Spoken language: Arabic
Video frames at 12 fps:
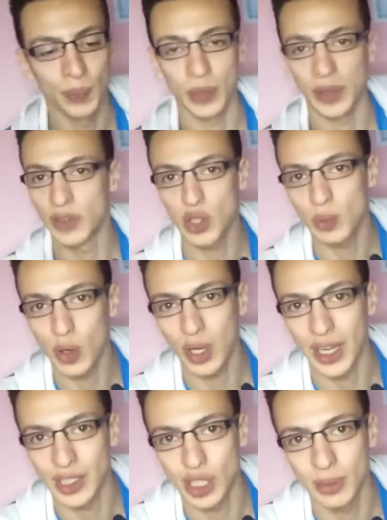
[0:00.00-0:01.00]
مفيش
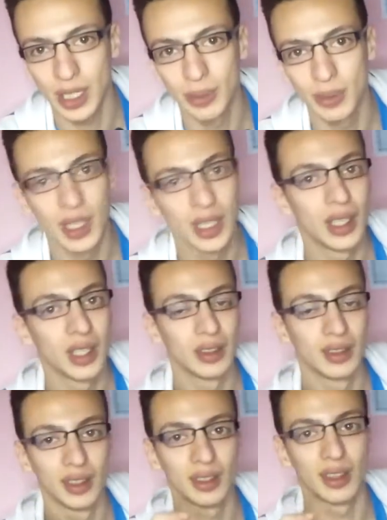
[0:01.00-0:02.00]
موقع يا شباب
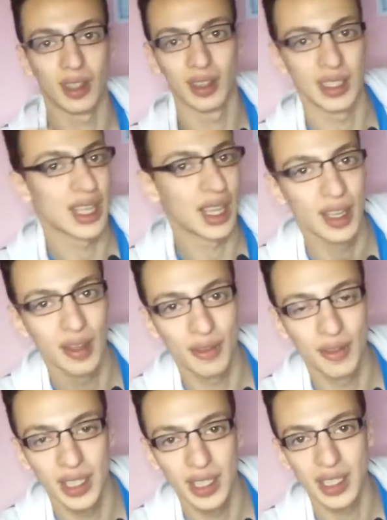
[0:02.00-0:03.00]
نقدر نسجل
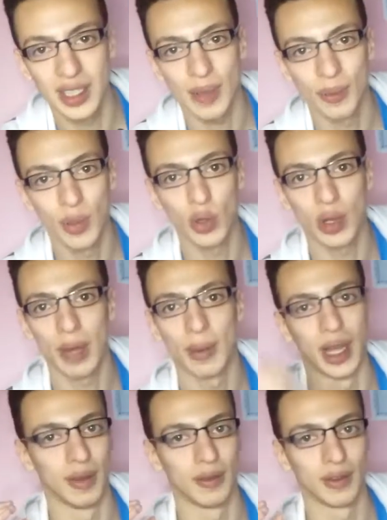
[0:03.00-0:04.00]
فيه نكسب منه كام
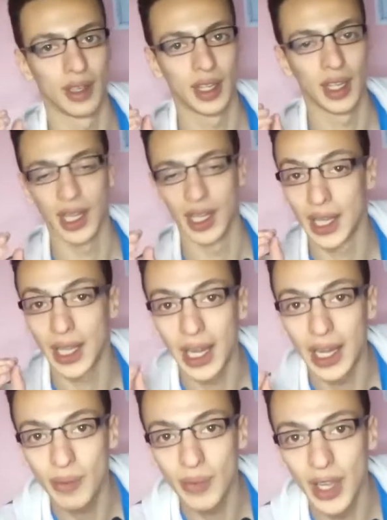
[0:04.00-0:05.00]
الف
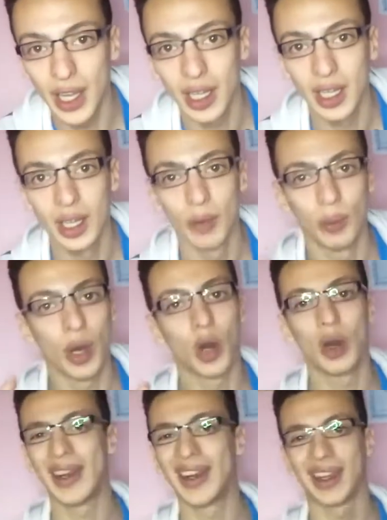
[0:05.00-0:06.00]
الكلام ده ما
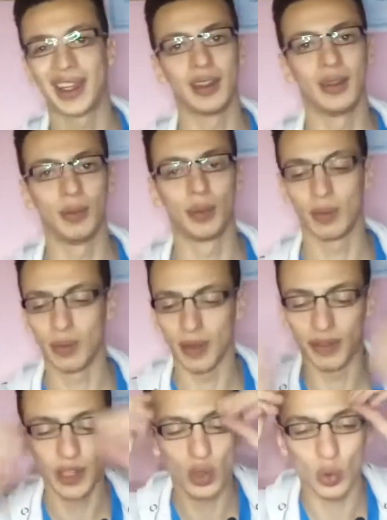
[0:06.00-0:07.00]
هو الا كذب
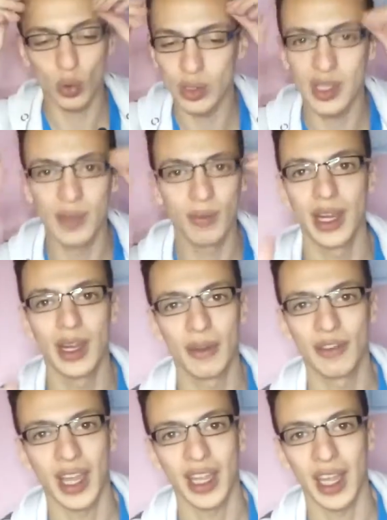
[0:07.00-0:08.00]
مفيش اقسم بالله
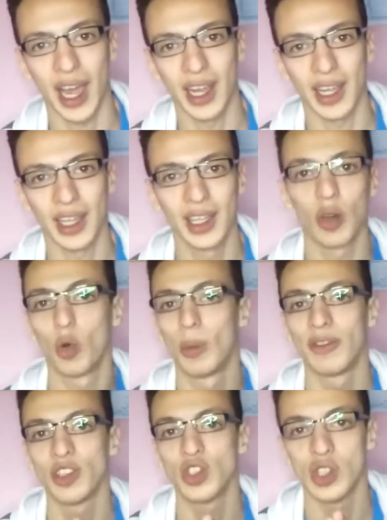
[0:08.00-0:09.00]
في اي حاجه كده
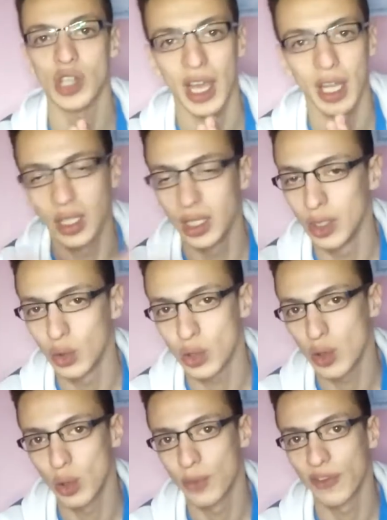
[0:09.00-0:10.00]
ومفيش اي
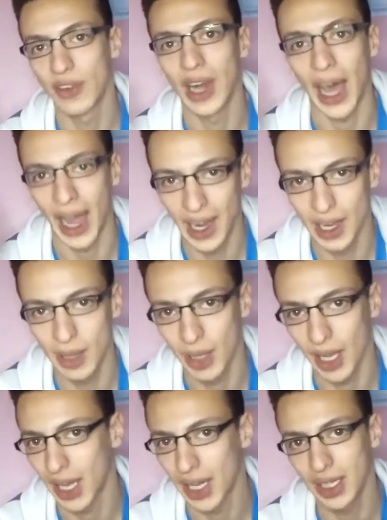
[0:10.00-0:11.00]
اسلوب في العالم
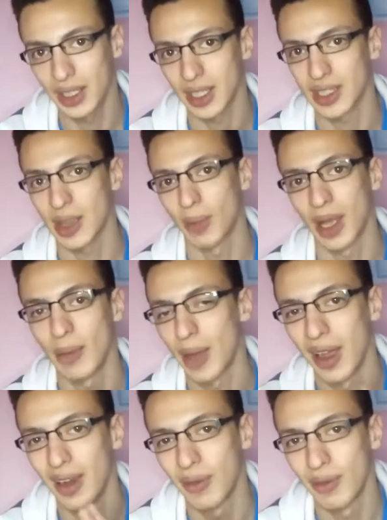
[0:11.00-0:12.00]
يخليك تكسب كام
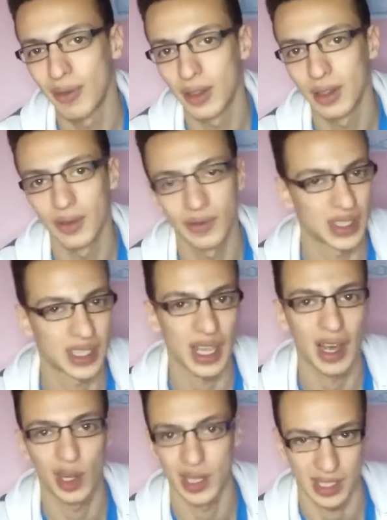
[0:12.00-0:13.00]
الف في
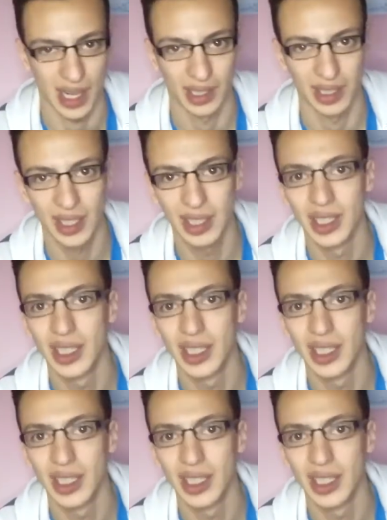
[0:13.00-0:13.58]
ساعه ولا ساعتين